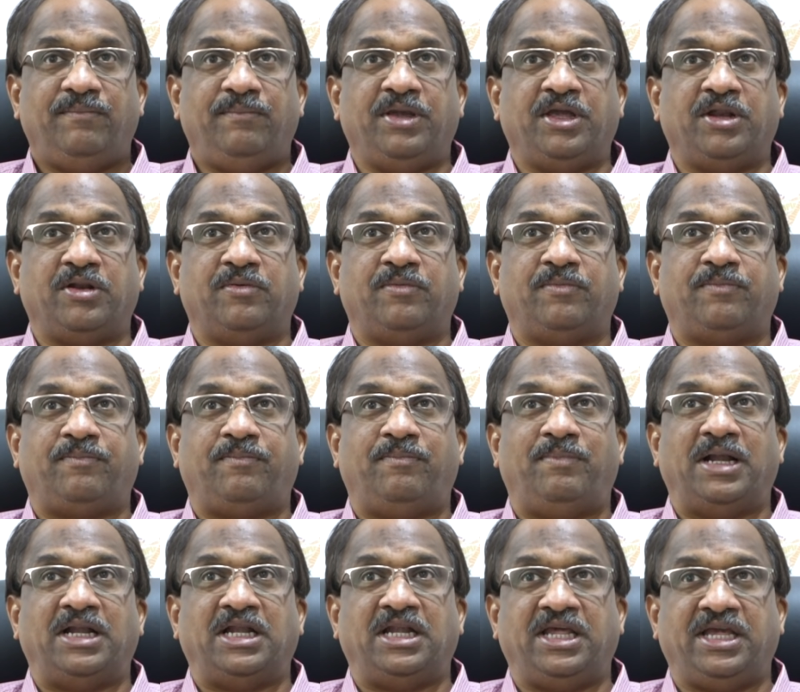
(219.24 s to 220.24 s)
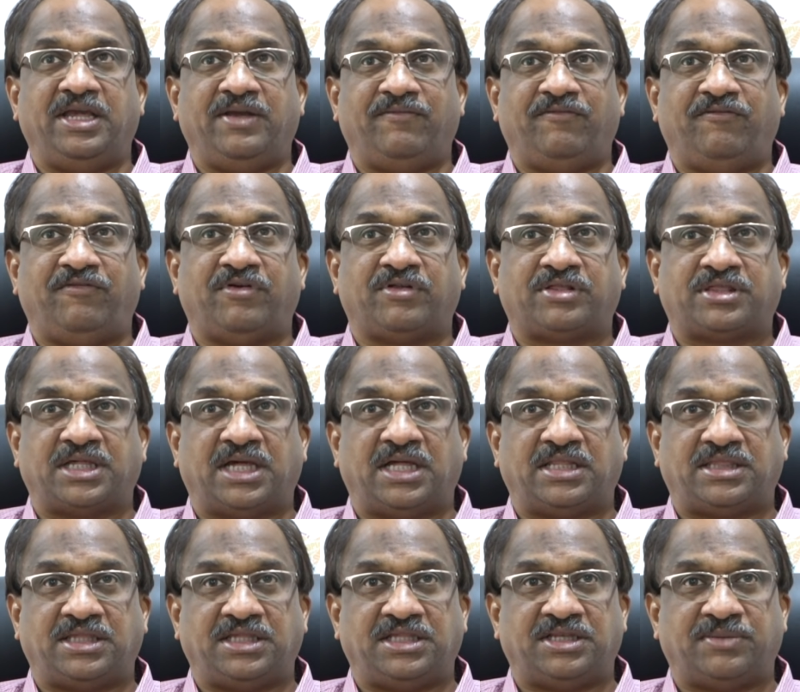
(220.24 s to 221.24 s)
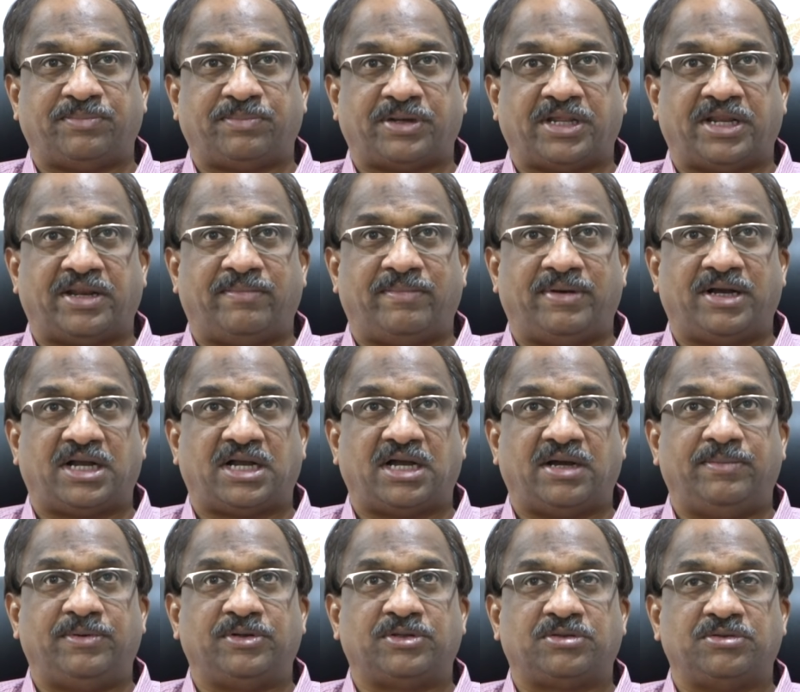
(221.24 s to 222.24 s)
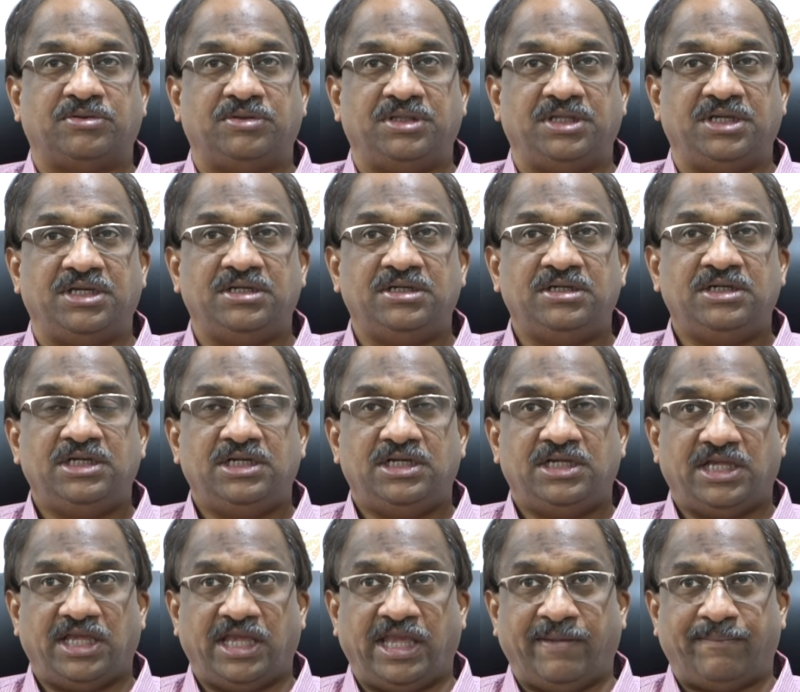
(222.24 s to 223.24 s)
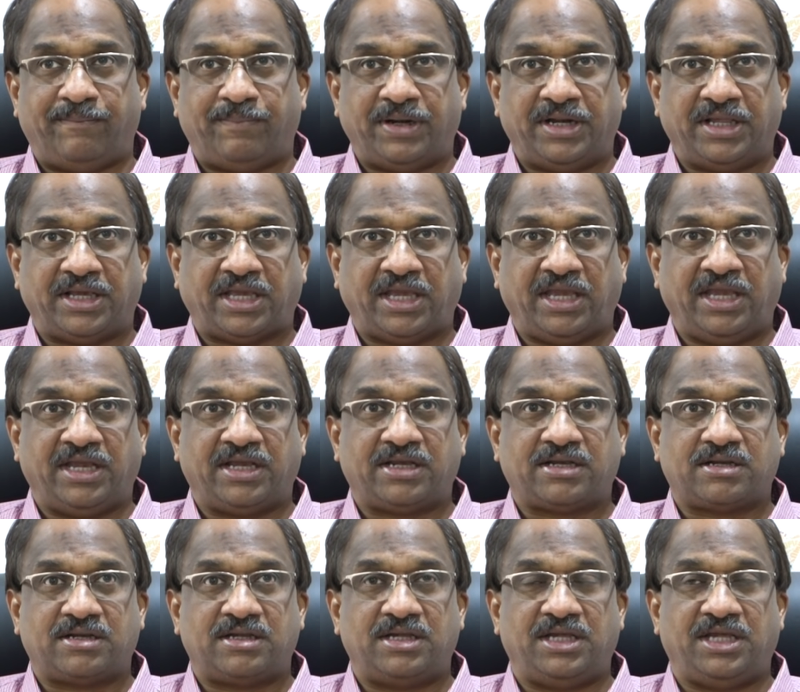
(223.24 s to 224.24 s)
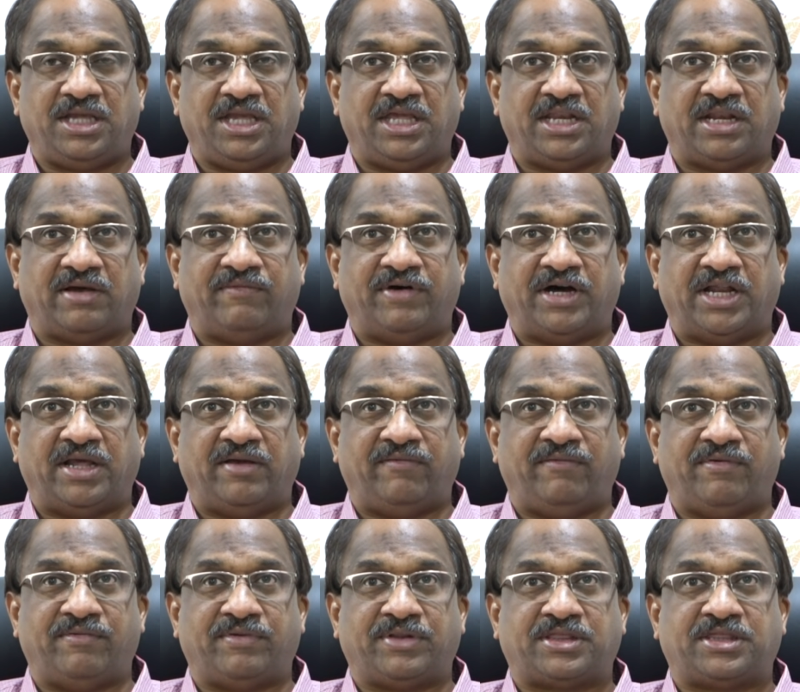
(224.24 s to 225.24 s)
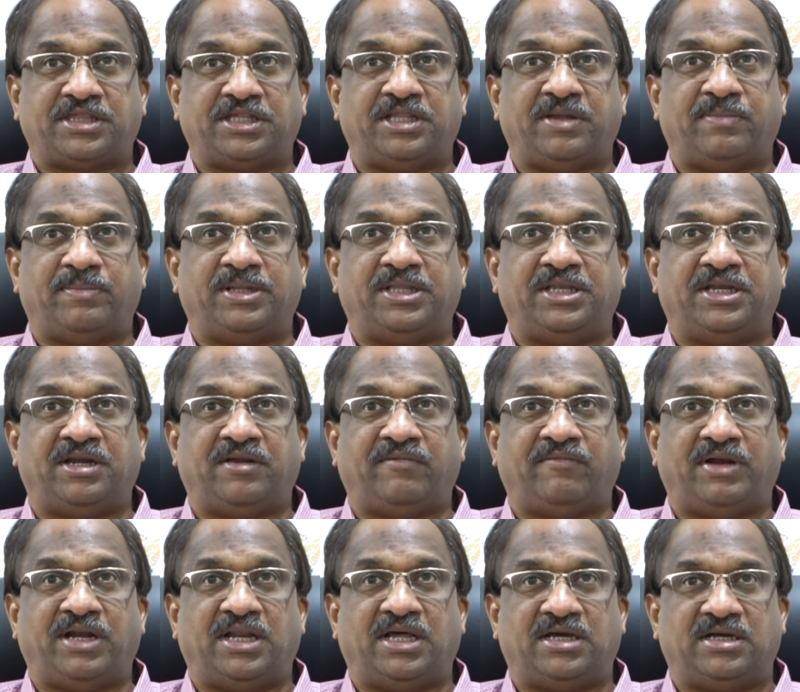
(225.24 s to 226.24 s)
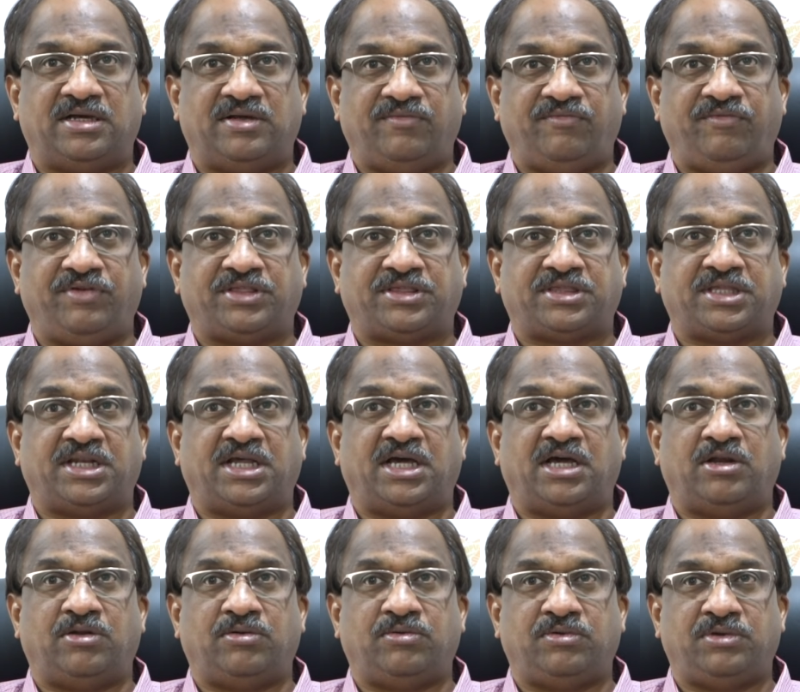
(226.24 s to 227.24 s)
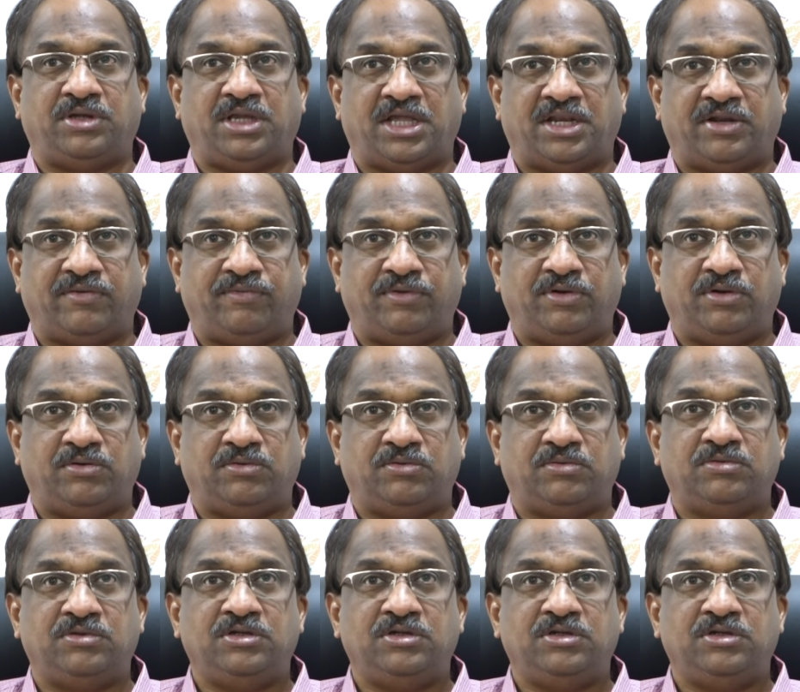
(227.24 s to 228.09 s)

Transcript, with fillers: మీరు మళ్ళీ వ్యవసాయ సీజన్ ప్రారంభం కాబోతుంది ఇప్పటికీ ఈ రవాణా వ్యవస్థ దెబ్బతినడం వల్ల విత్తనాలు ఎరువులు